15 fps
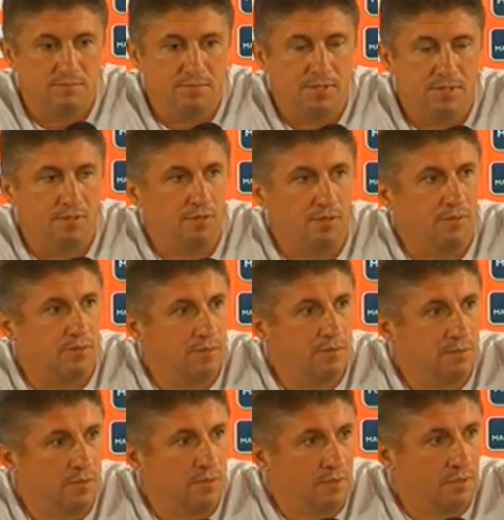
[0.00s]
però
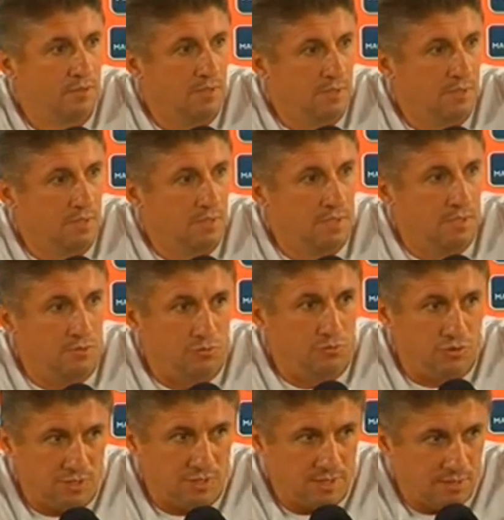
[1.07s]
non
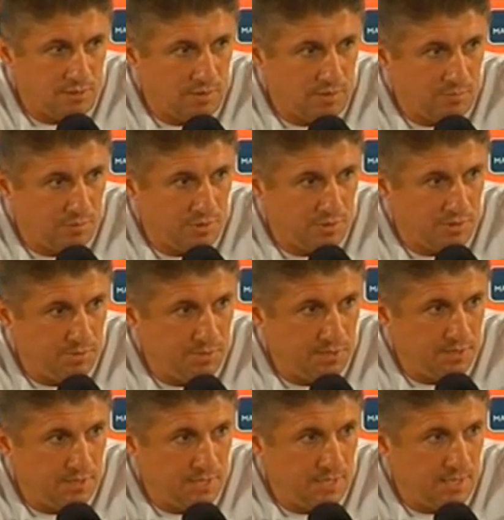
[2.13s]
c'è stata la
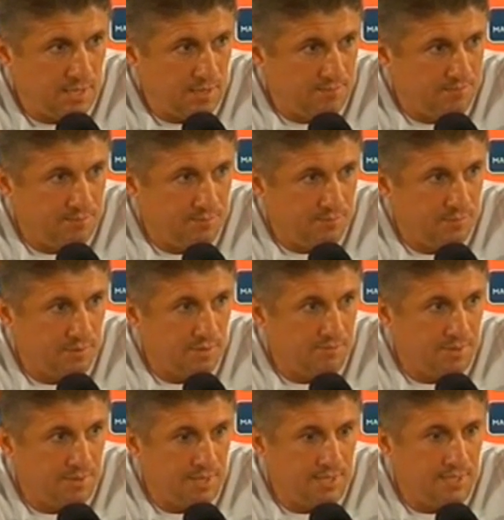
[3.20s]
possibilità di
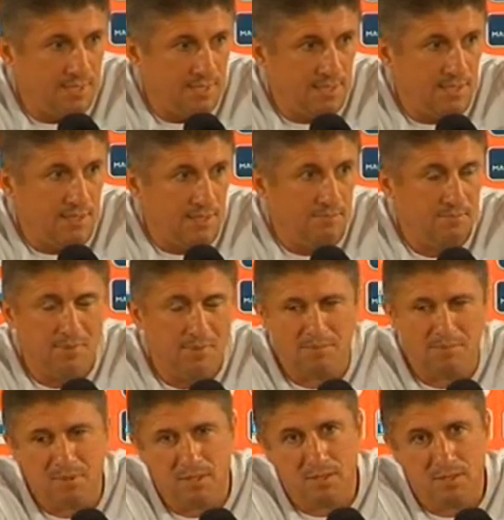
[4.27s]
prenderli, ma
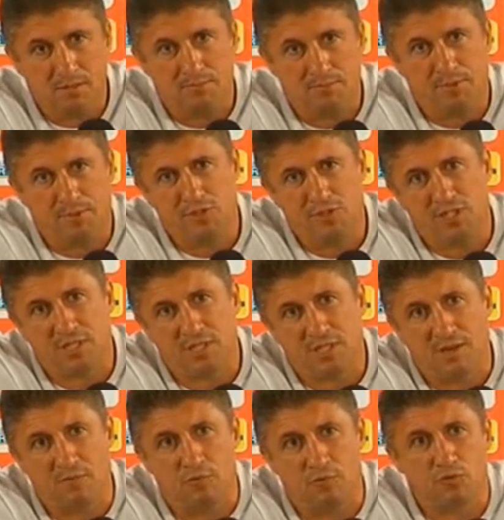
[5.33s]
poi
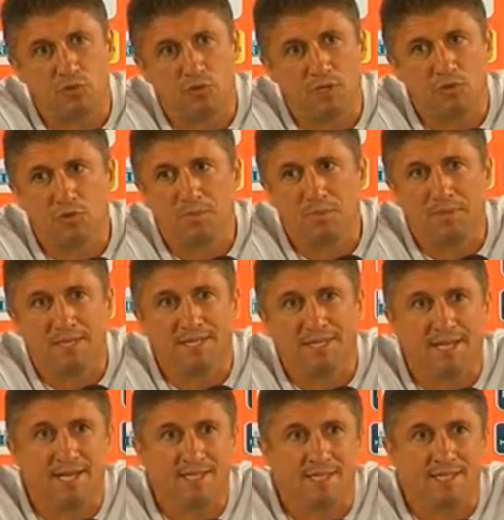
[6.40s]
cercavamo un giocatore per
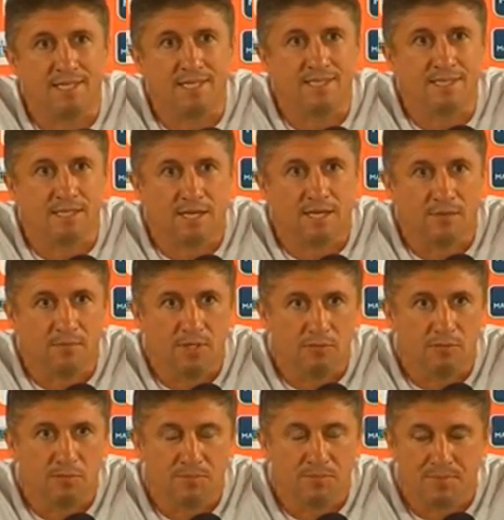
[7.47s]
caratteristiche, a me
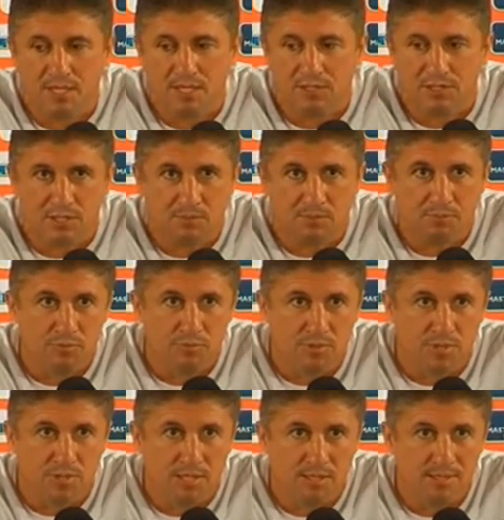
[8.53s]
non mi piace la
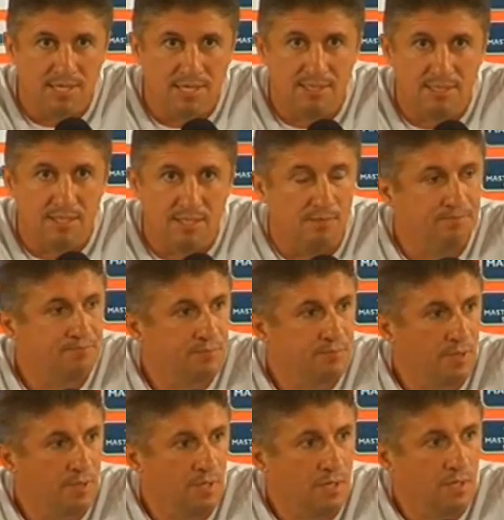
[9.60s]
punta statica,
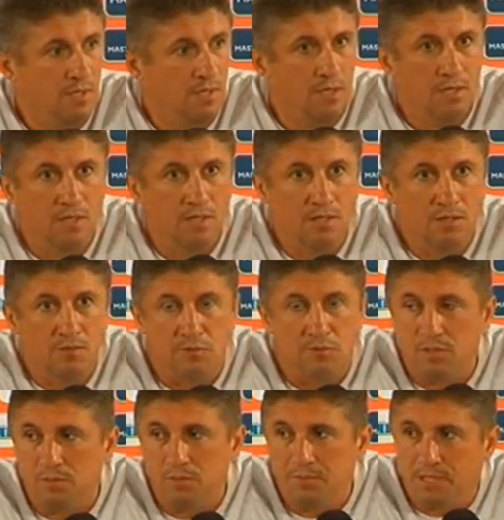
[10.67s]

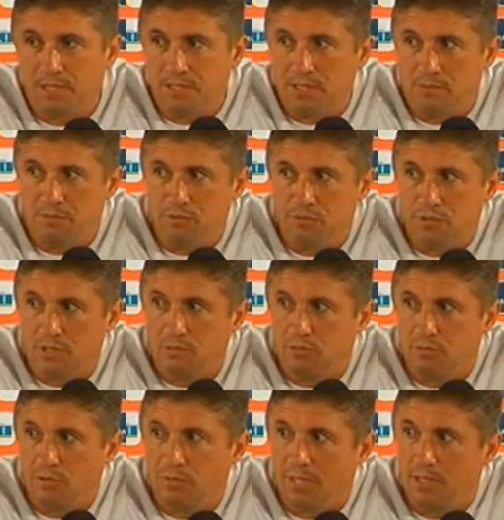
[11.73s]
quindi mi piace la punta di
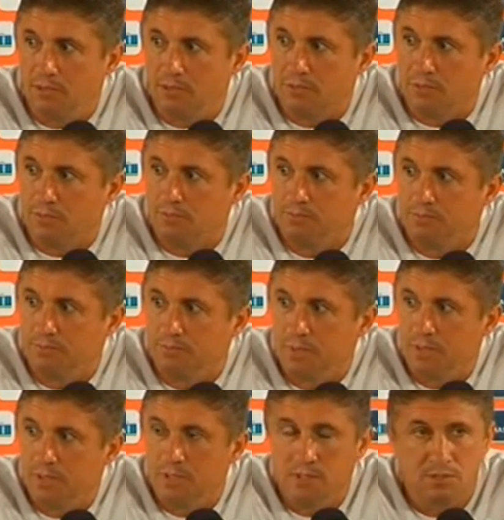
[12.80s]
movimento,
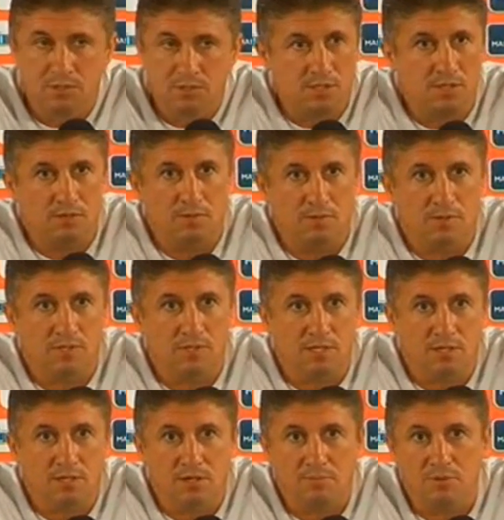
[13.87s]
c'era la